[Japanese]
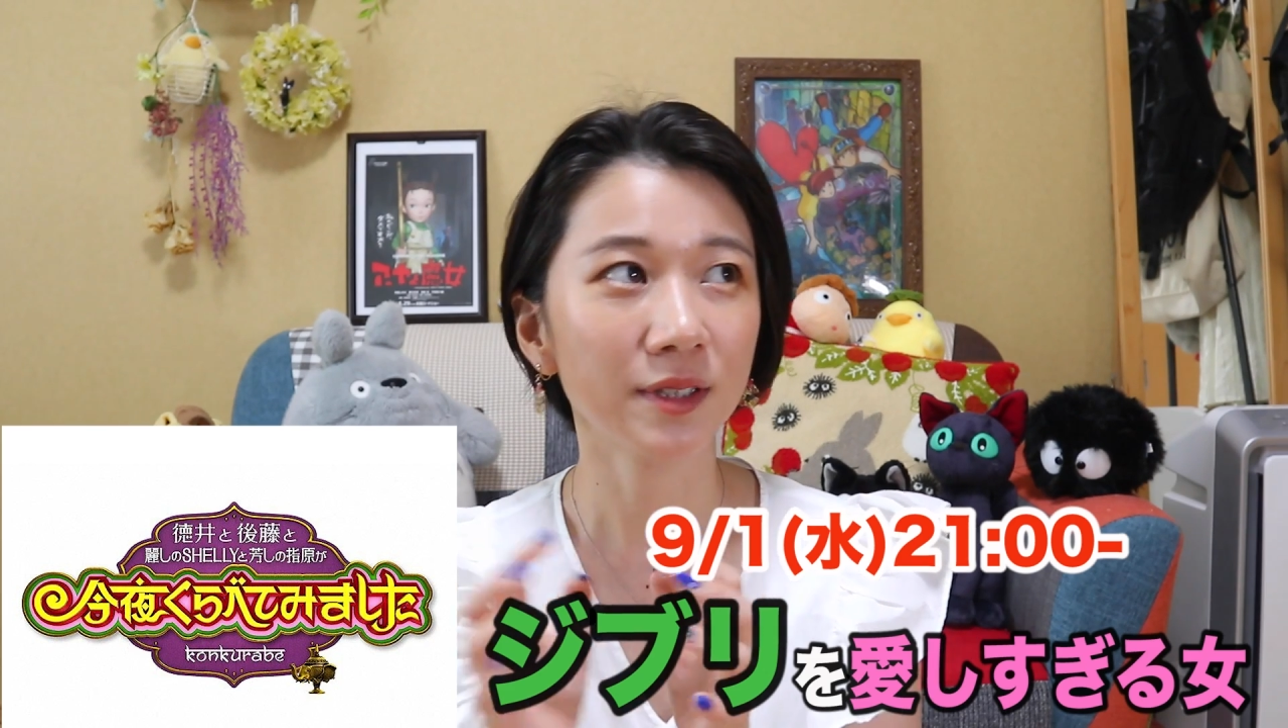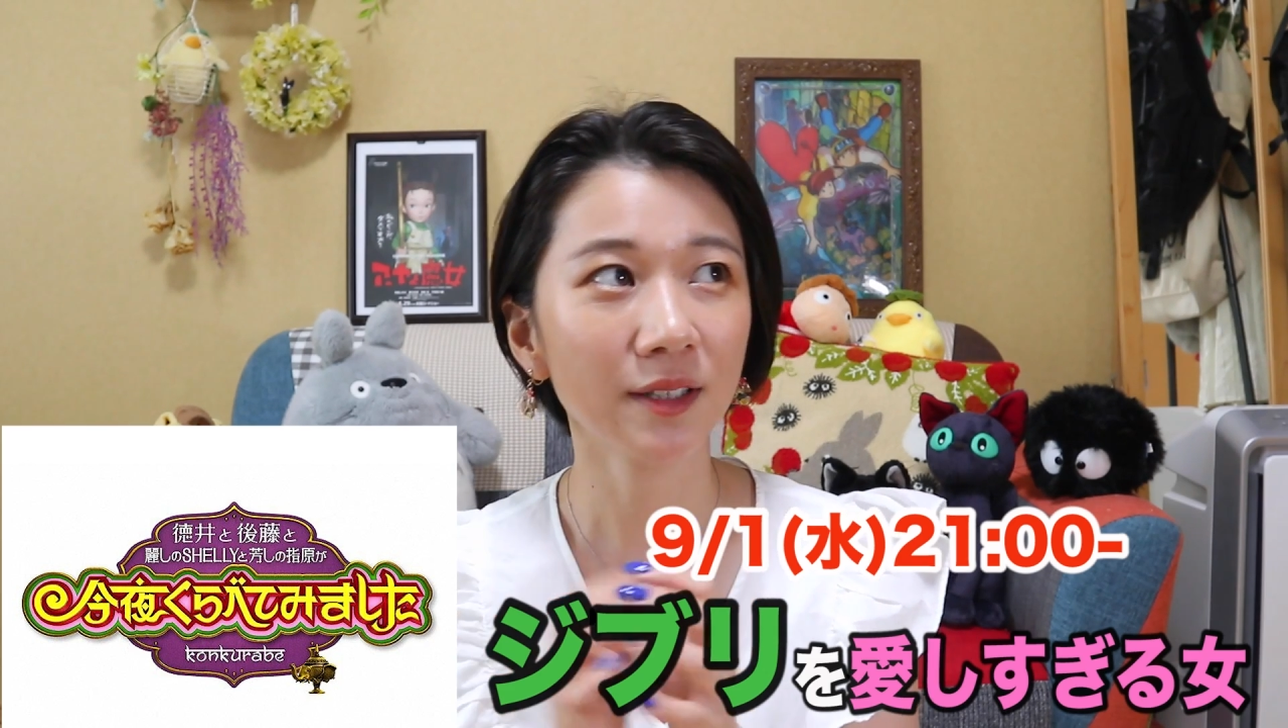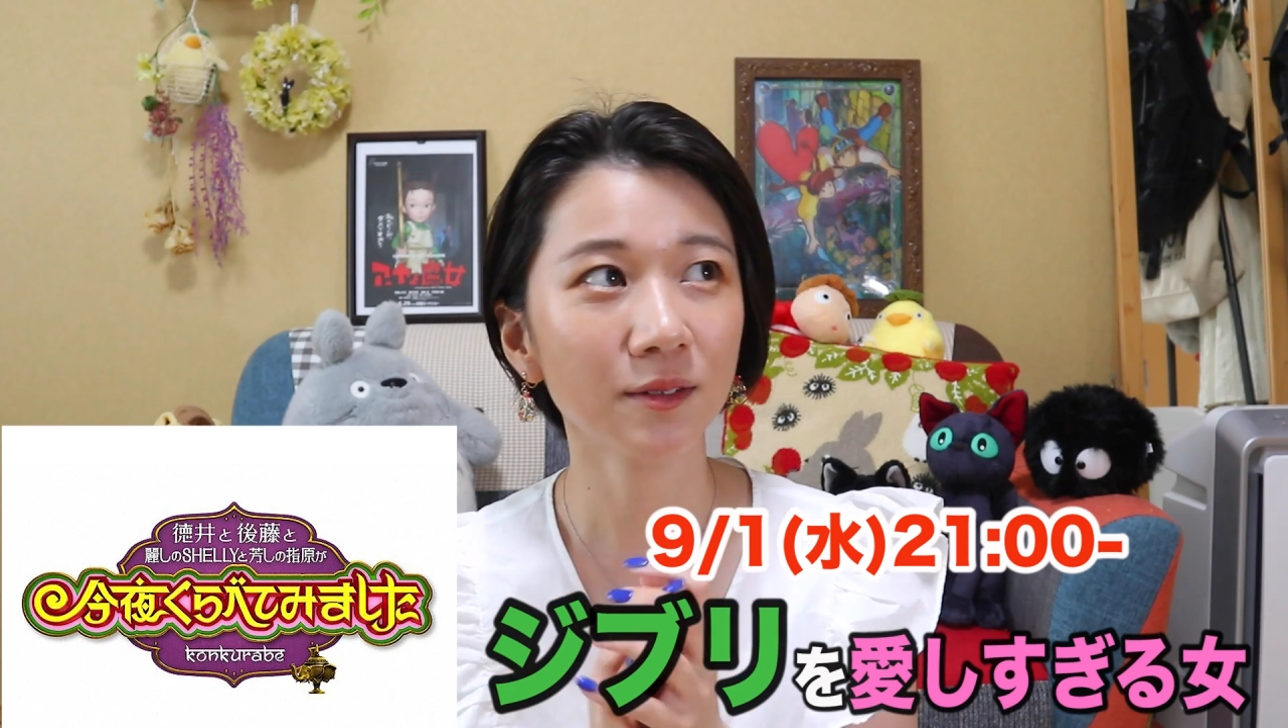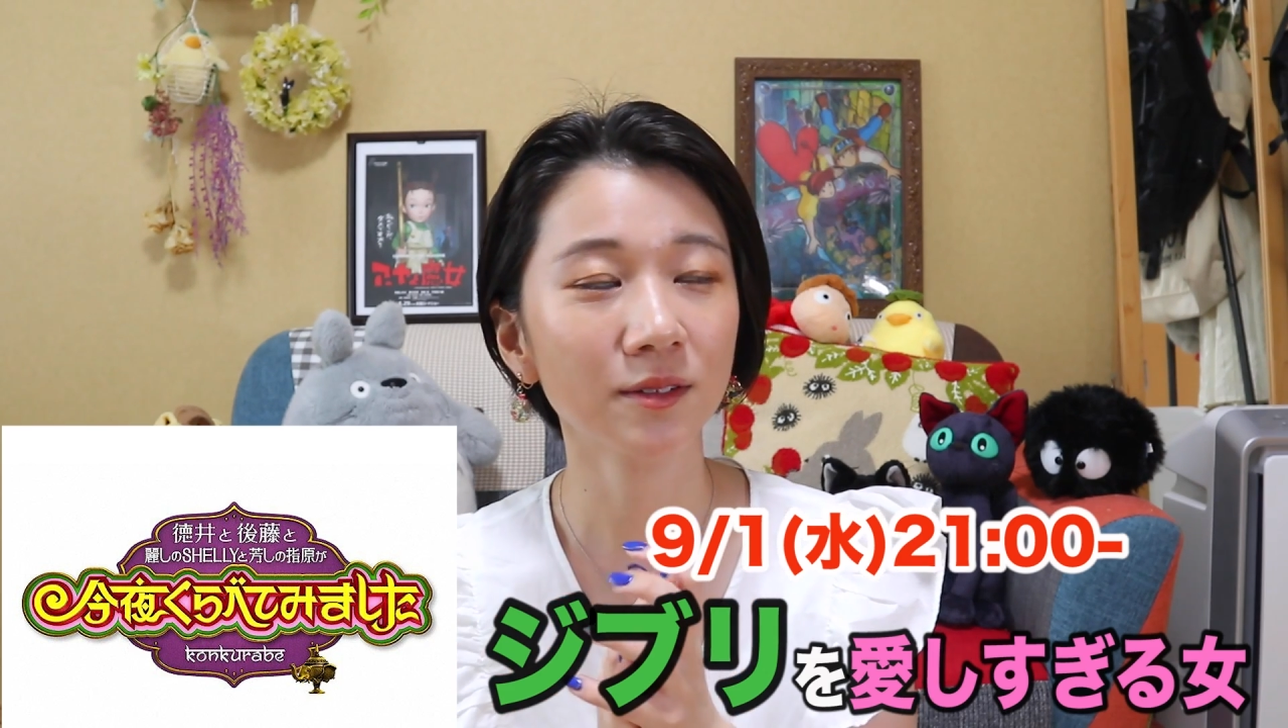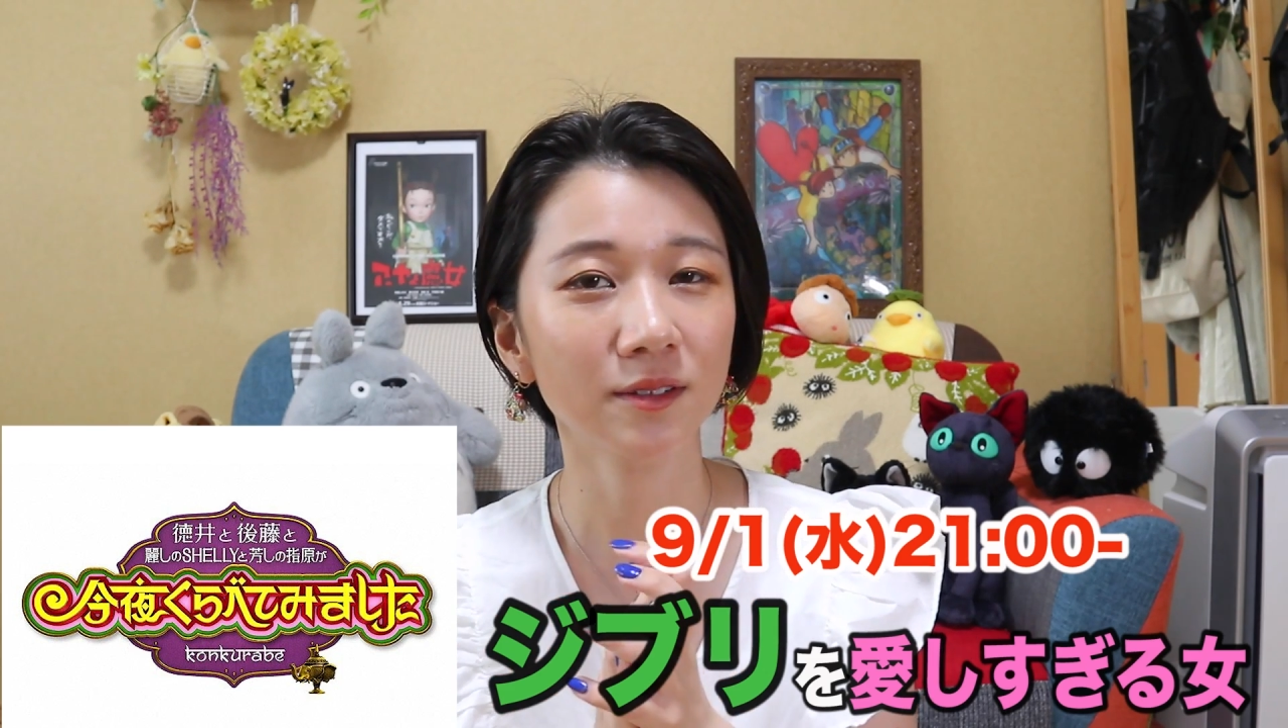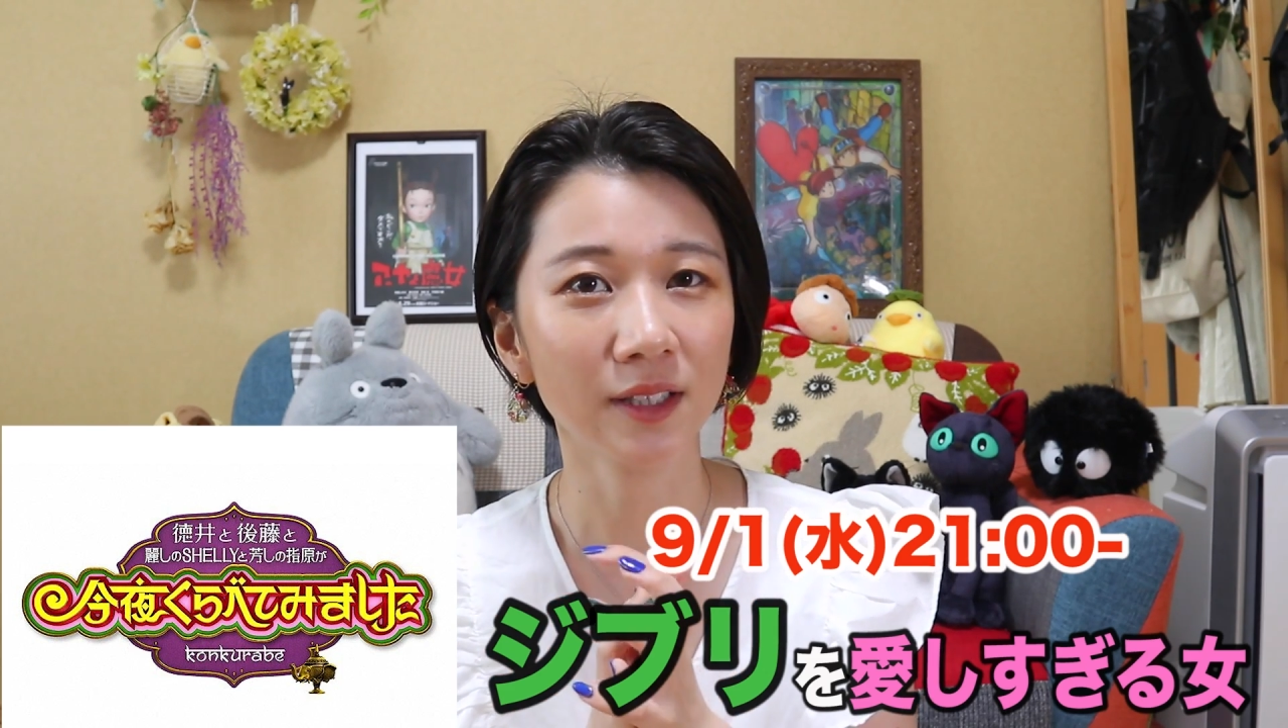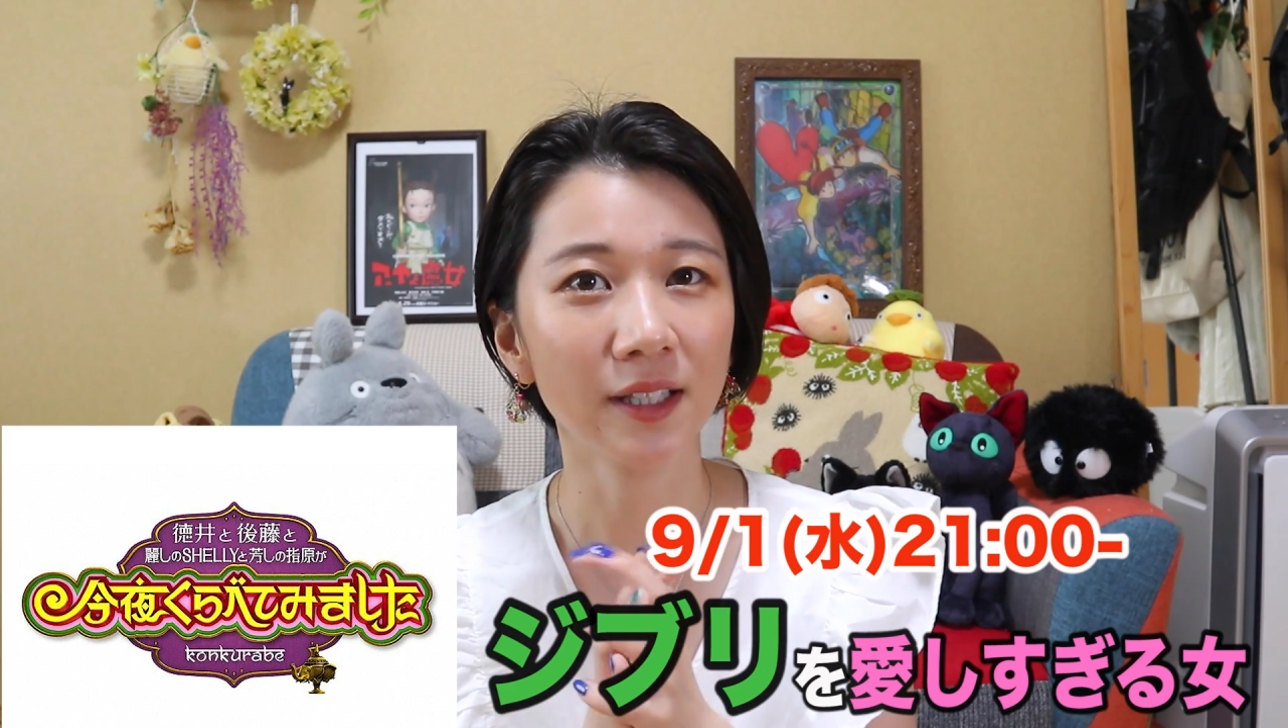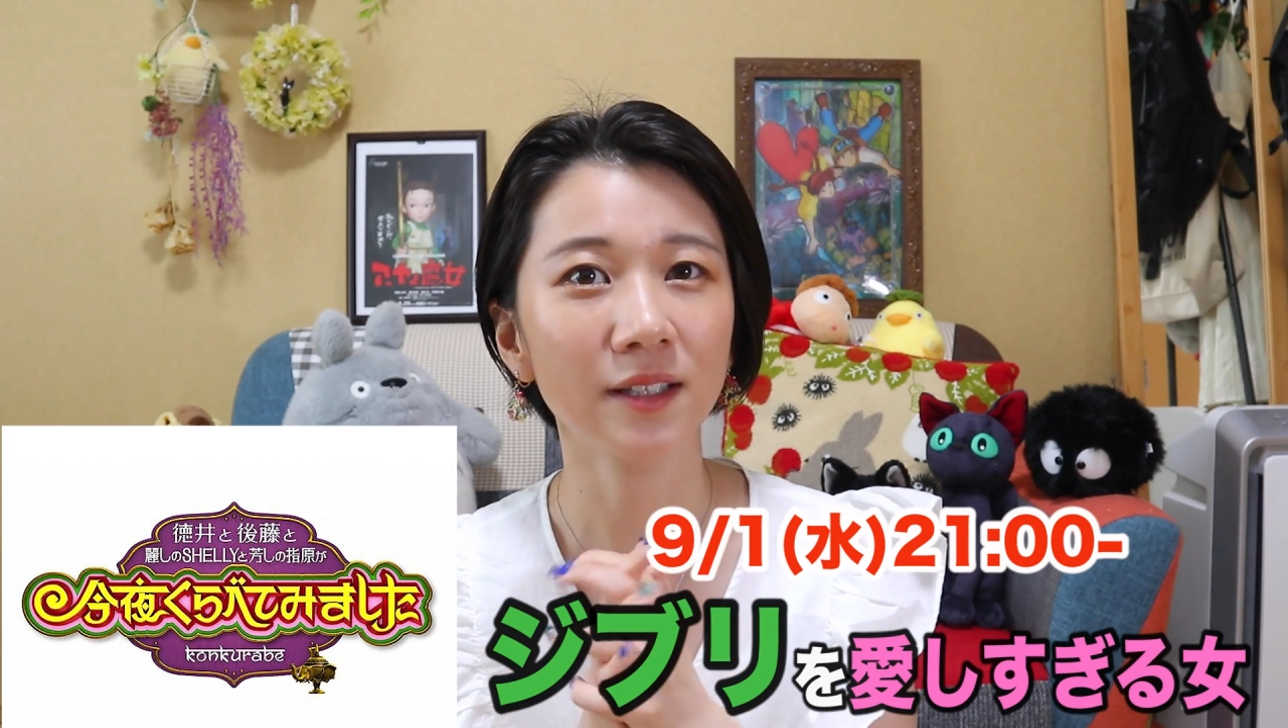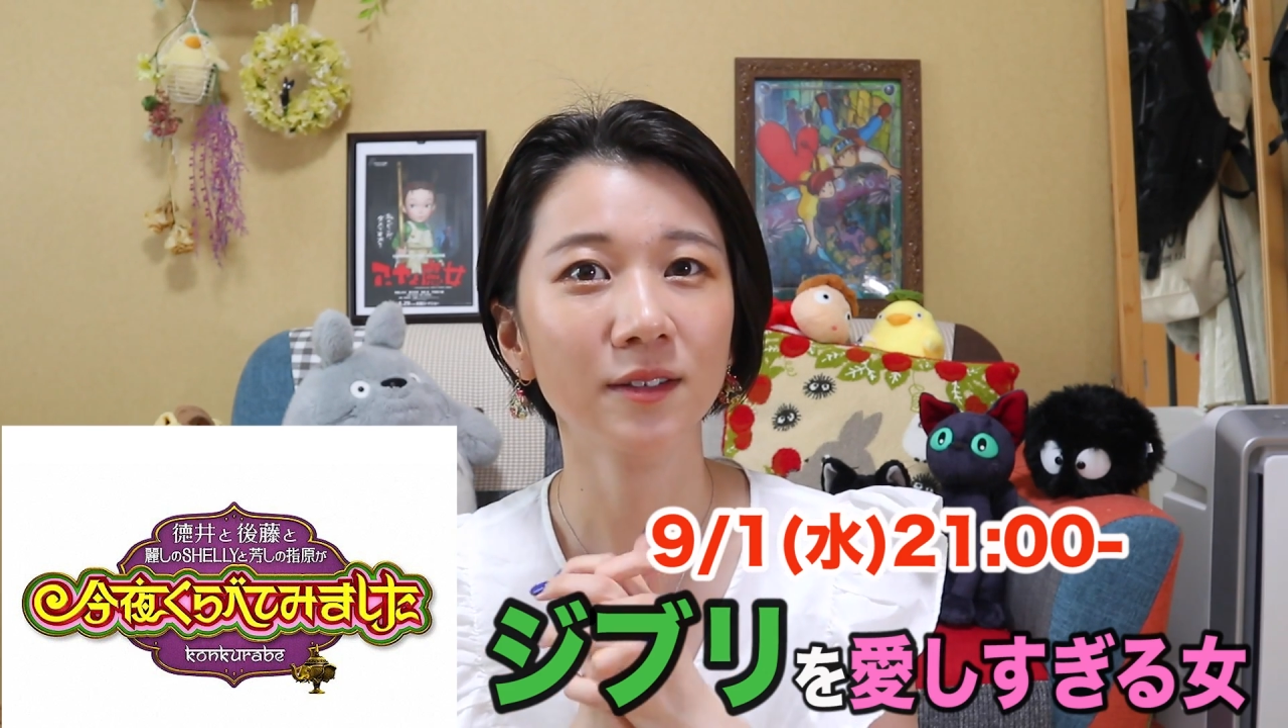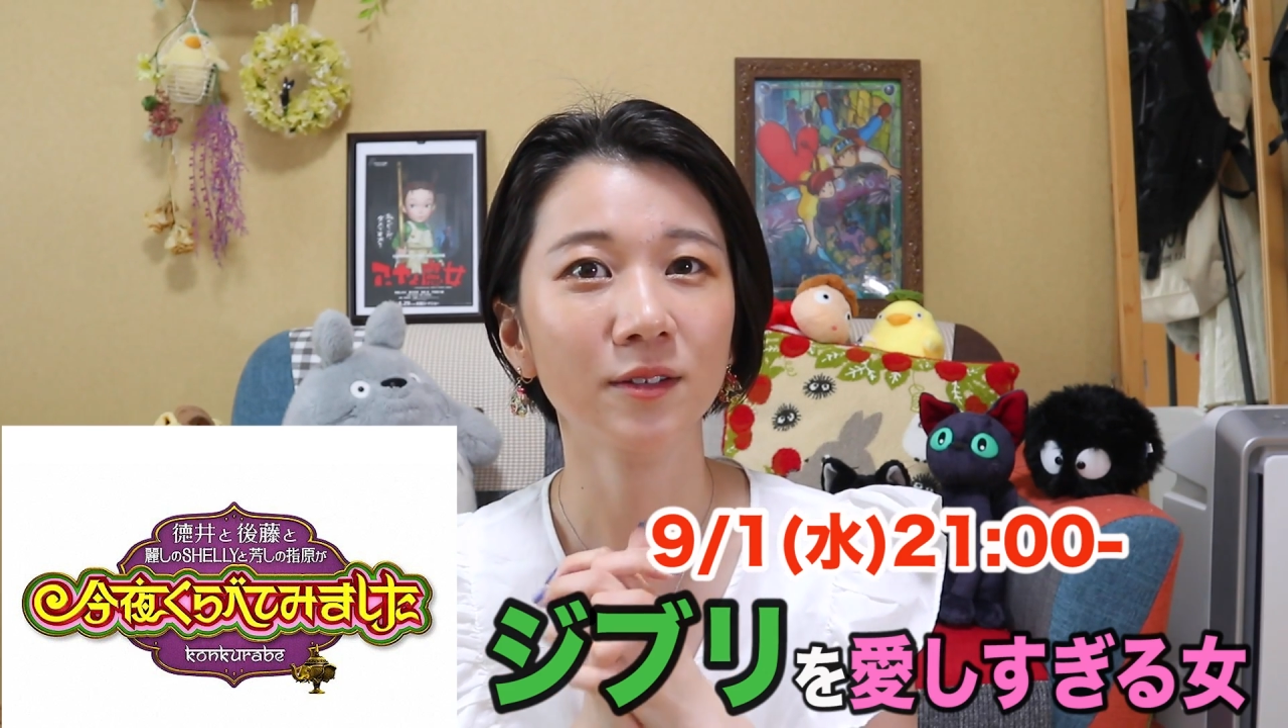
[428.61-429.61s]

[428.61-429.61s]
全国で